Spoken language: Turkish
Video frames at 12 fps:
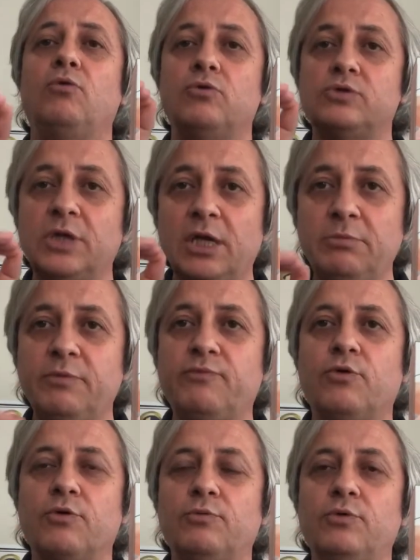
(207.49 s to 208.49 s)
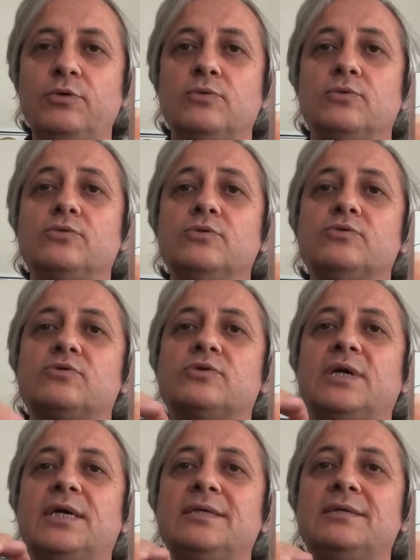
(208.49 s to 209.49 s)
Özel bir formül. Uzun
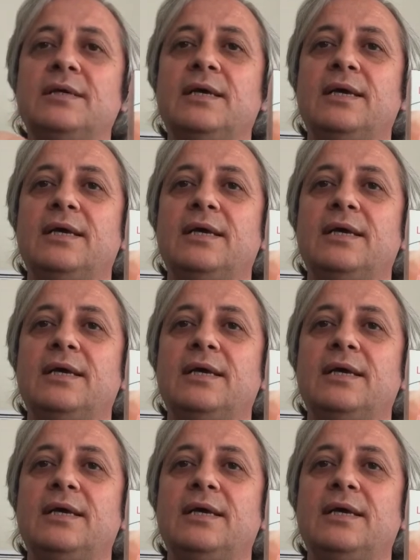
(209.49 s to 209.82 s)
süren